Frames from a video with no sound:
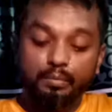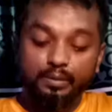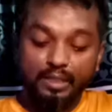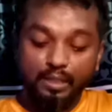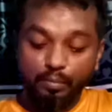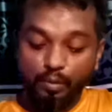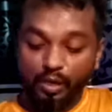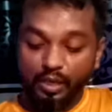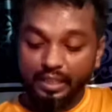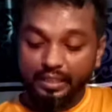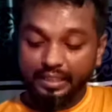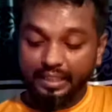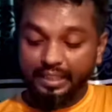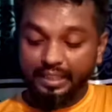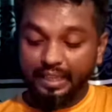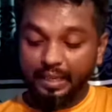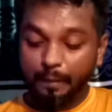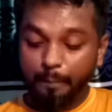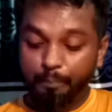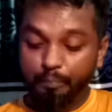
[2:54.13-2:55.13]
কি বলে
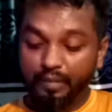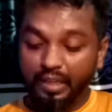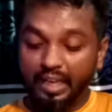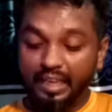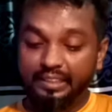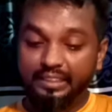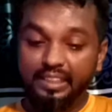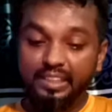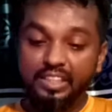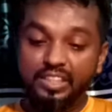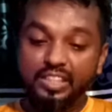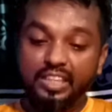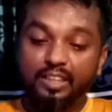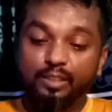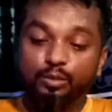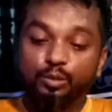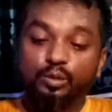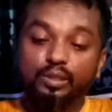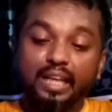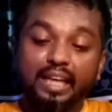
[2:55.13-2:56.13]
এটাকে এই জিনিসটা
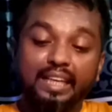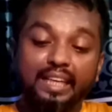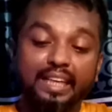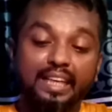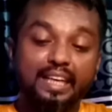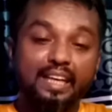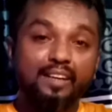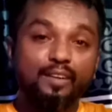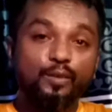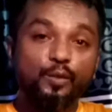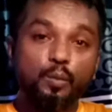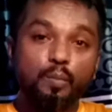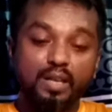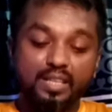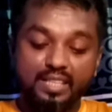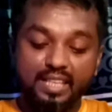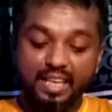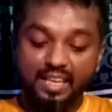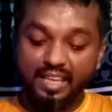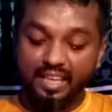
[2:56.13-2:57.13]
কিন্তু দেখেন এখানে কিন্তু
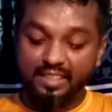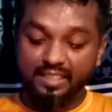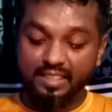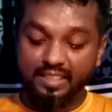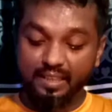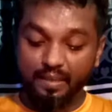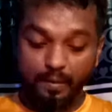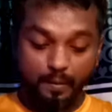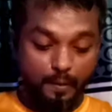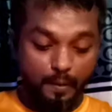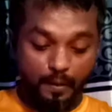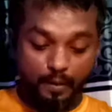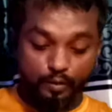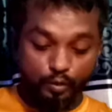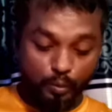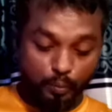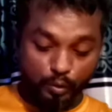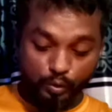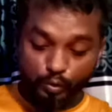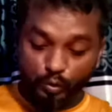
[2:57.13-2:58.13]
মাঝখানে আছে
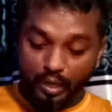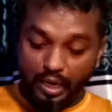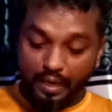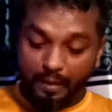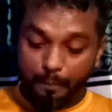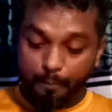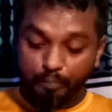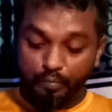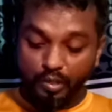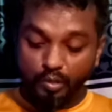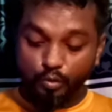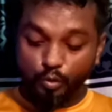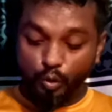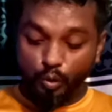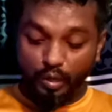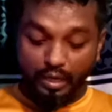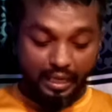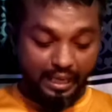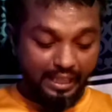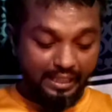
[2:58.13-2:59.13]
তো বন্ধুরা তো
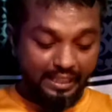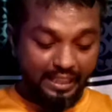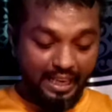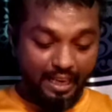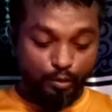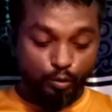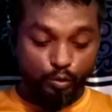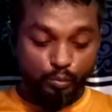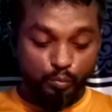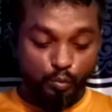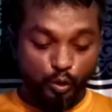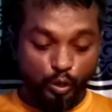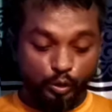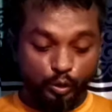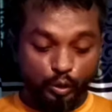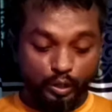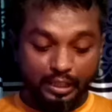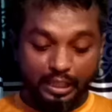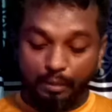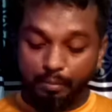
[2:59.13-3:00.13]
এটি এখন
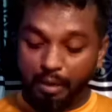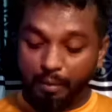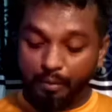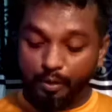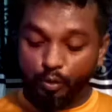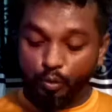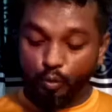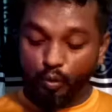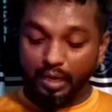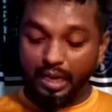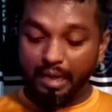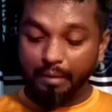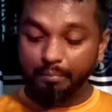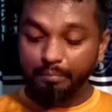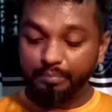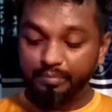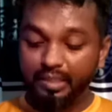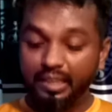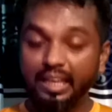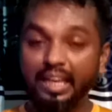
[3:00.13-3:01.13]
মূলত কিভাবে করলাম
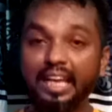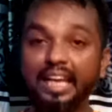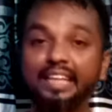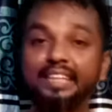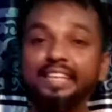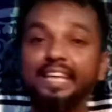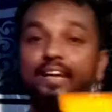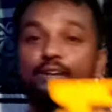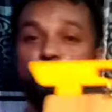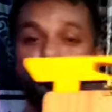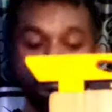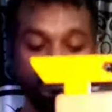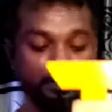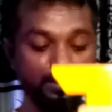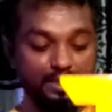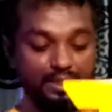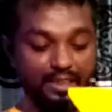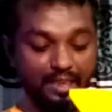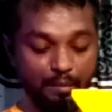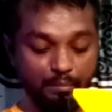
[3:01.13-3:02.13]
এটি এখন
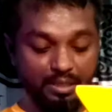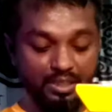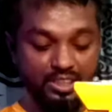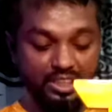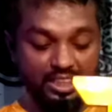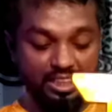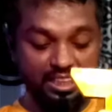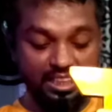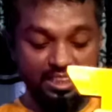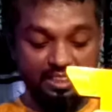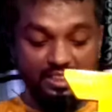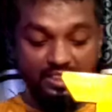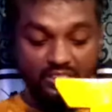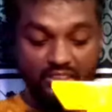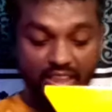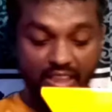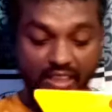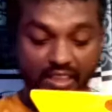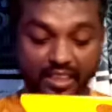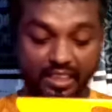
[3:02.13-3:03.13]
আপনাদেরকে আমরা শিখিয়ে
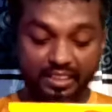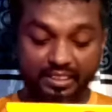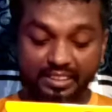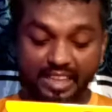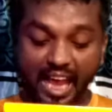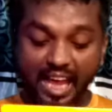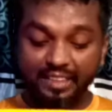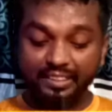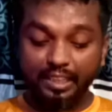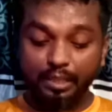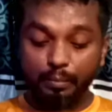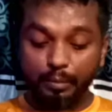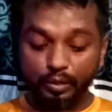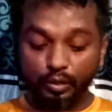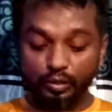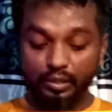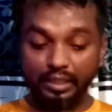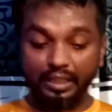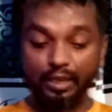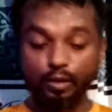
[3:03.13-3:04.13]
দিচ্ছি যে হাতের
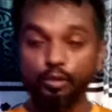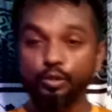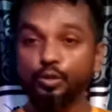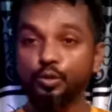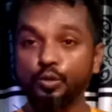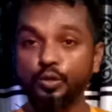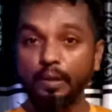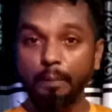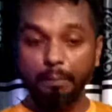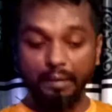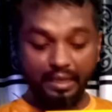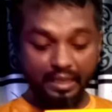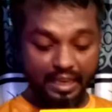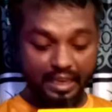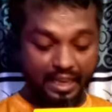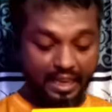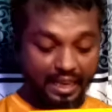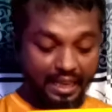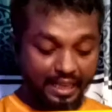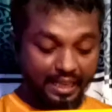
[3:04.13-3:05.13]
ভিতর থেকে অস্ত্রটা
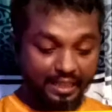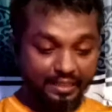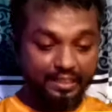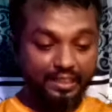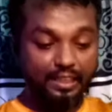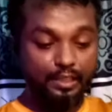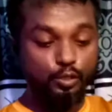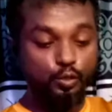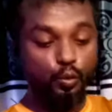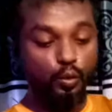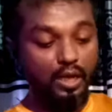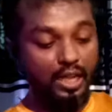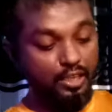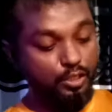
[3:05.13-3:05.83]
বেরিয়ে এখান থেকে চলে